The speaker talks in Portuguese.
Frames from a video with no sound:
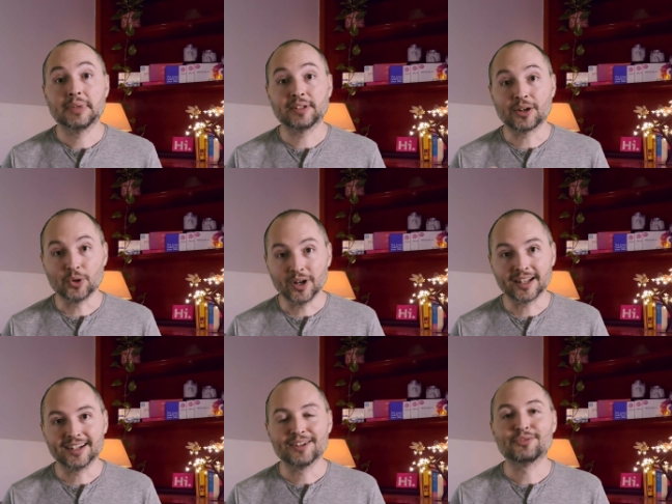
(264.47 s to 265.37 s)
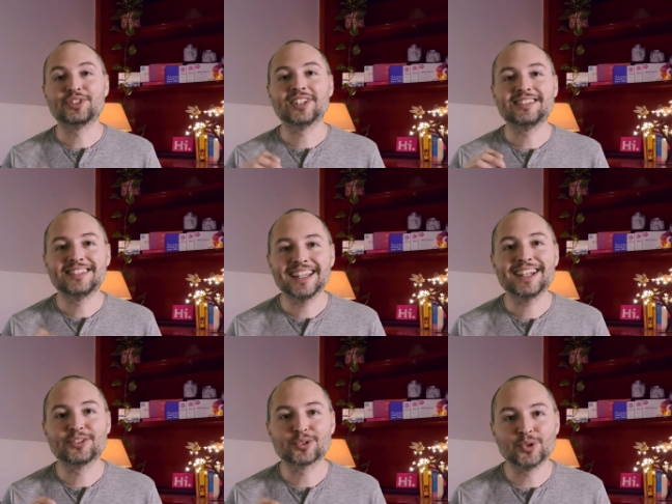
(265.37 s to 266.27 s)
Mas agora você
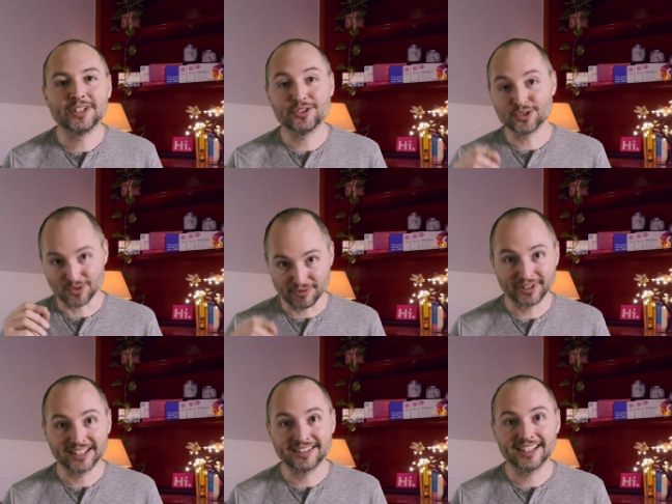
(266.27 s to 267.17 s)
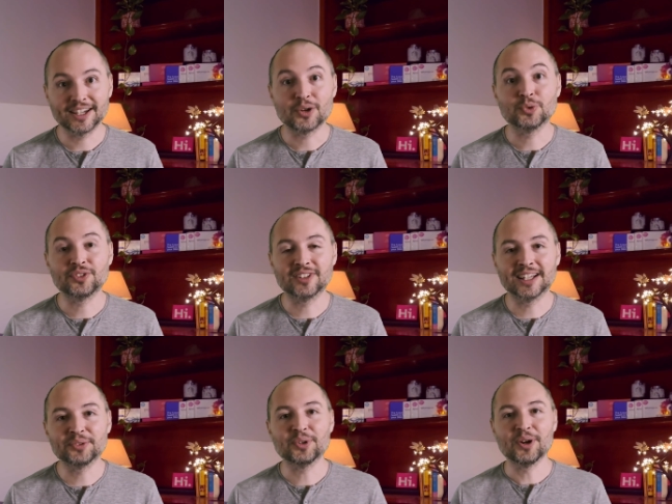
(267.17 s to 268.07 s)
tem a escolha de converter
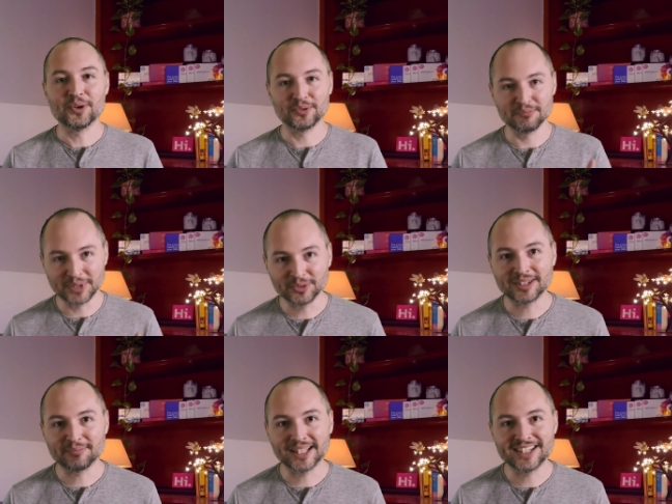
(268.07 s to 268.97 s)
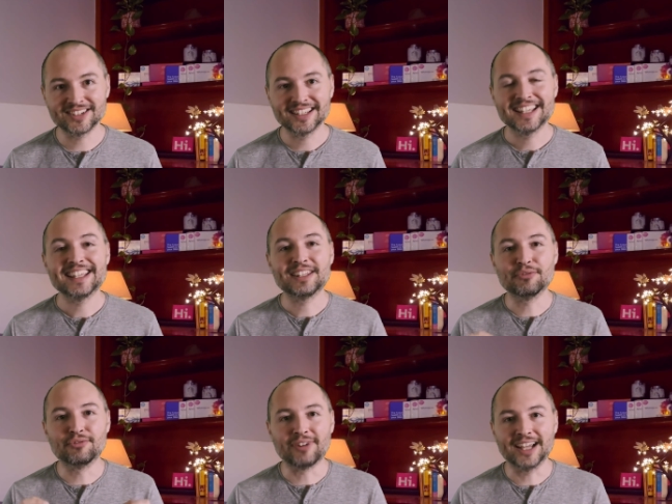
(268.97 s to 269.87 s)
usando o meu template
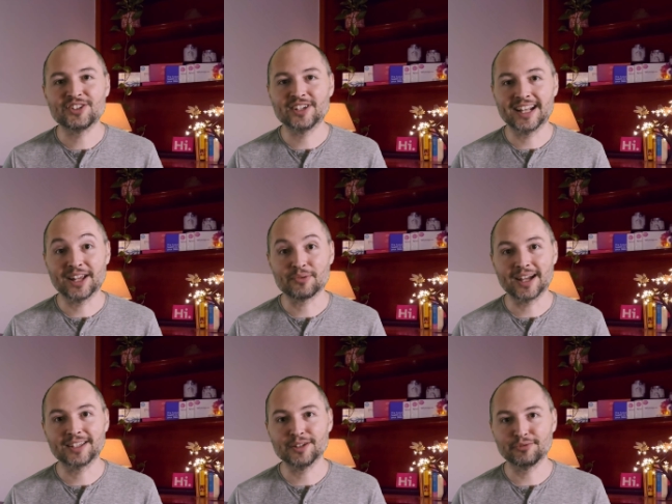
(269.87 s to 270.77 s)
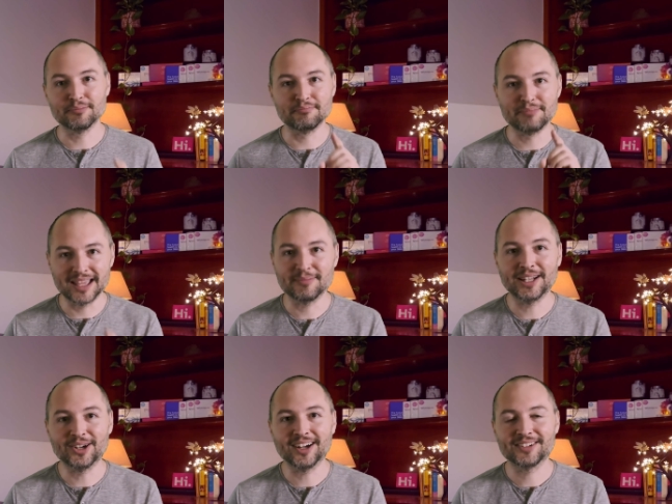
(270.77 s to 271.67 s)
que vai gerar um arquivo bem
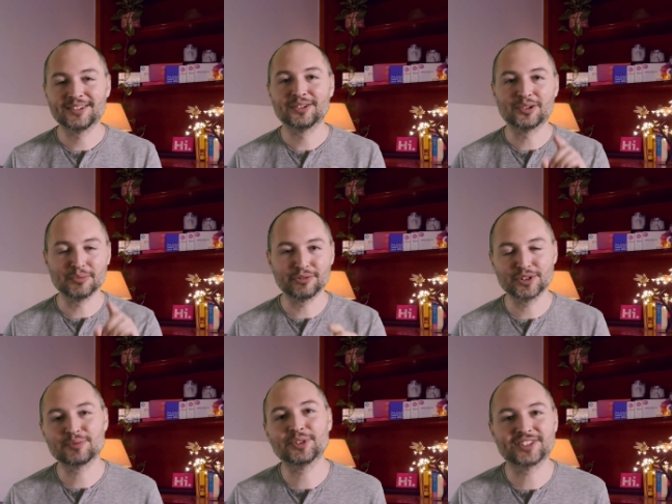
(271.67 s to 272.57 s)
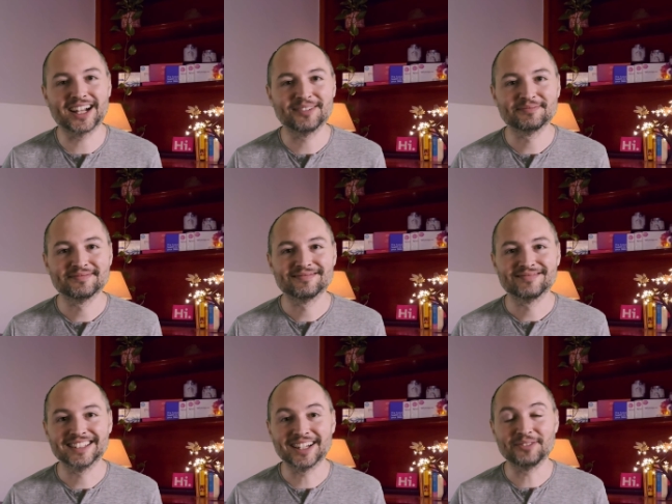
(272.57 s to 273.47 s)
melhor, como eu vou te mostrar.
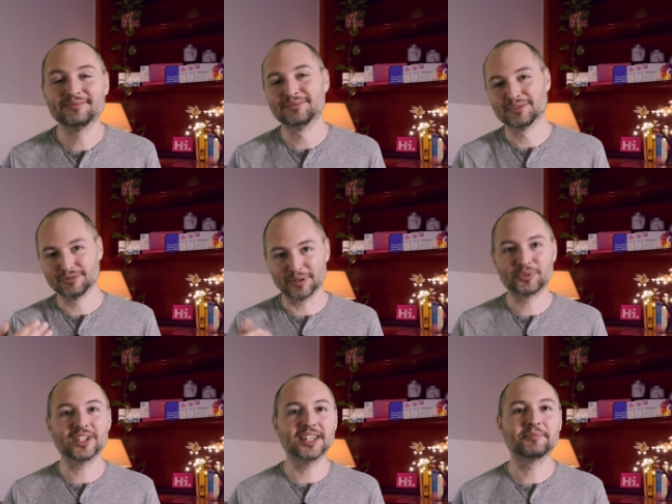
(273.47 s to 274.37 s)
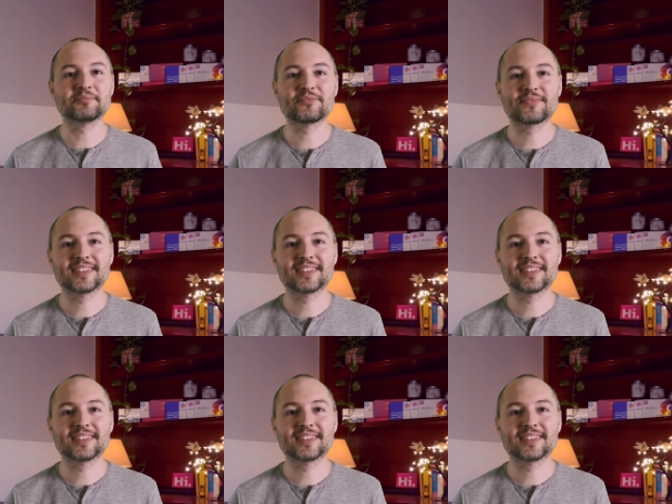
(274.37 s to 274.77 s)
Então, vamos seguir.